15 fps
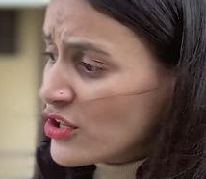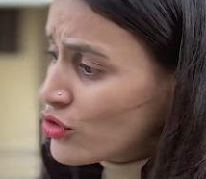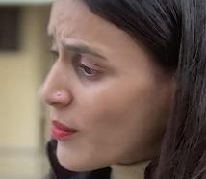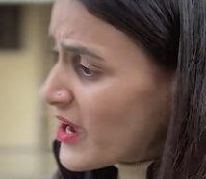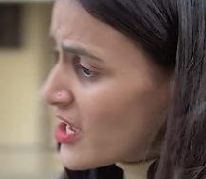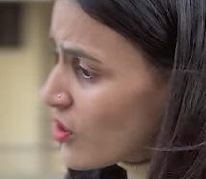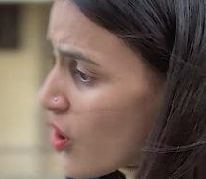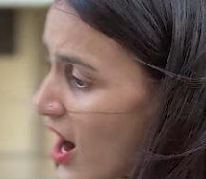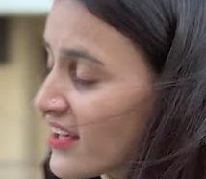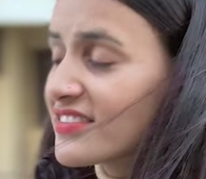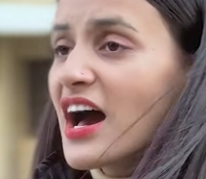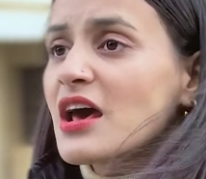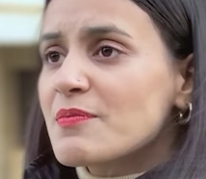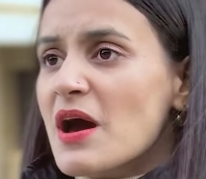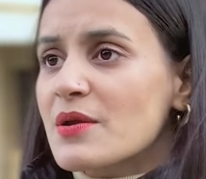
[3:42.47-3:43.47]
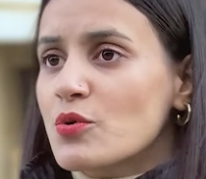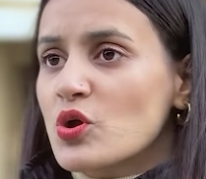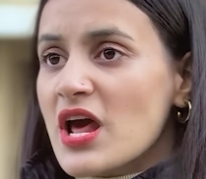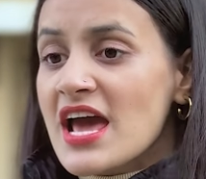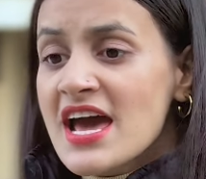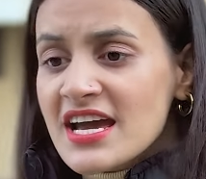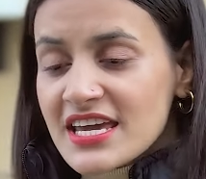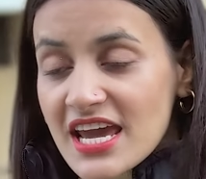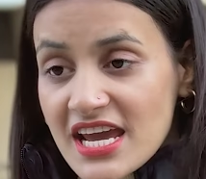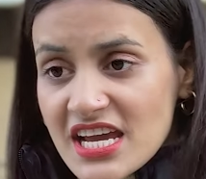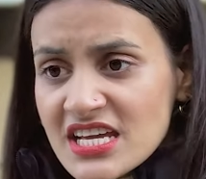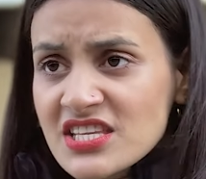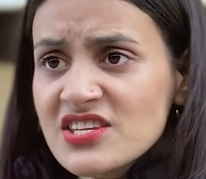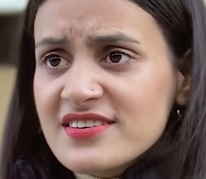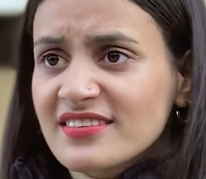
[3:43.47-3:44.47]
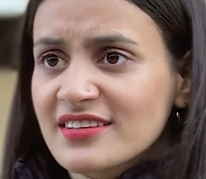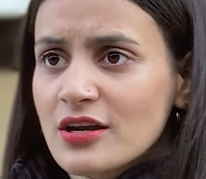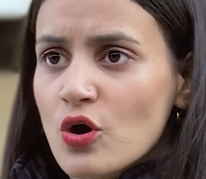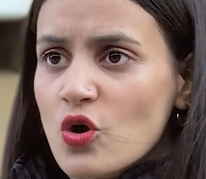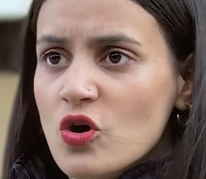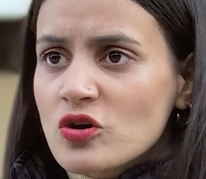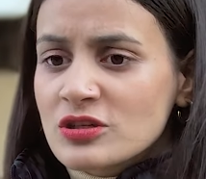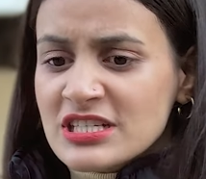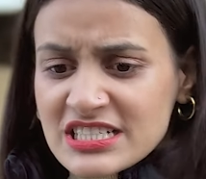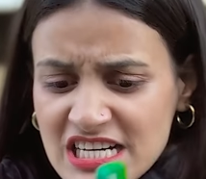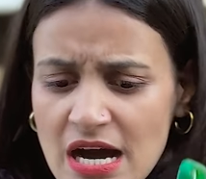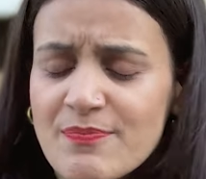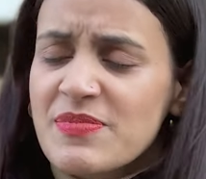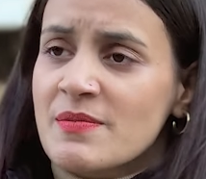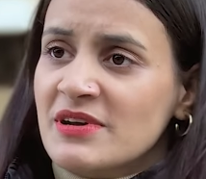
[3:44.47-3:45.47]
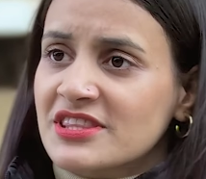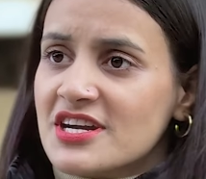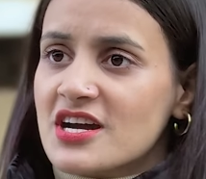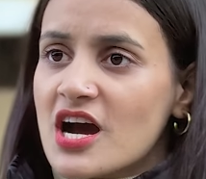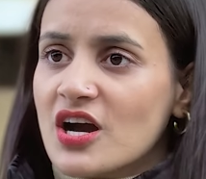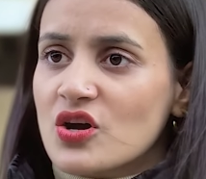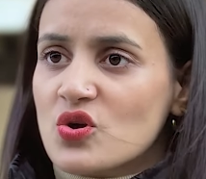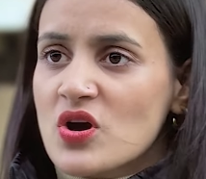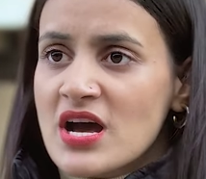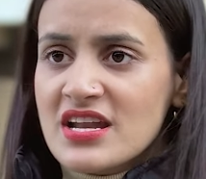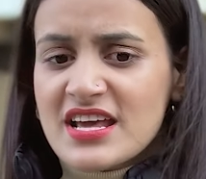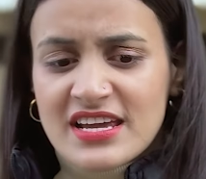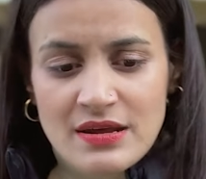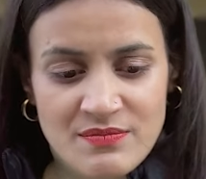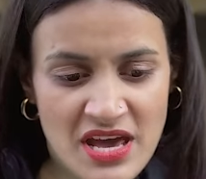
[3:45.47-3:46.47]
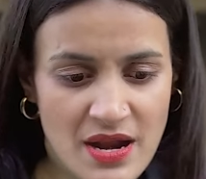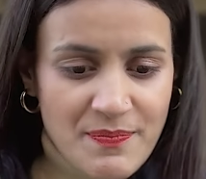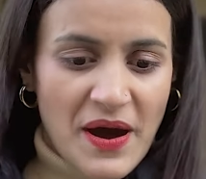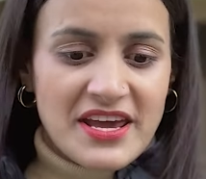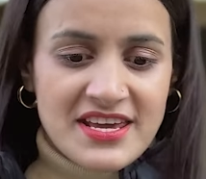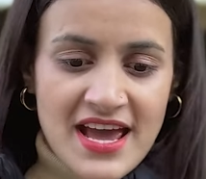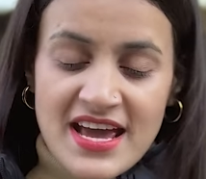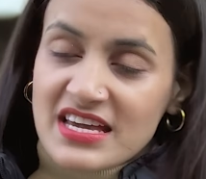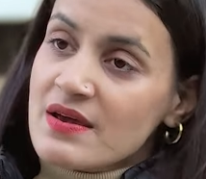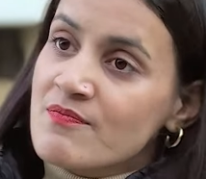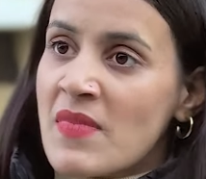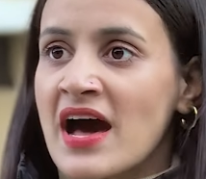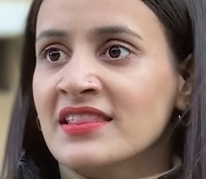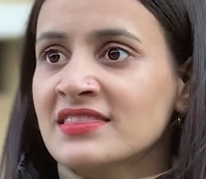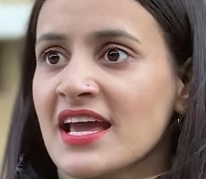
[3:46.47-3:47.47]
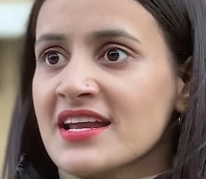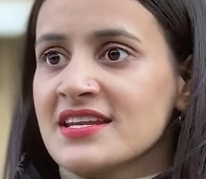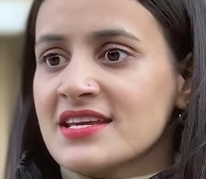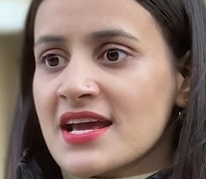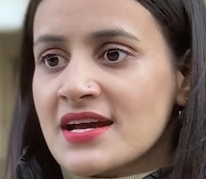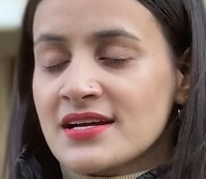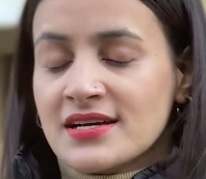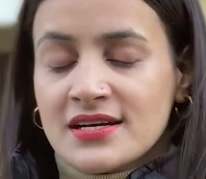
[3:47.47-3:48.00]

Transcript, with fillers: तो भैया को हजार बार बोला है कि इन जैसे लोगों को ना काम पे मत रखा करो लेकिन मेरे भैया है कि मानते ही नहीं है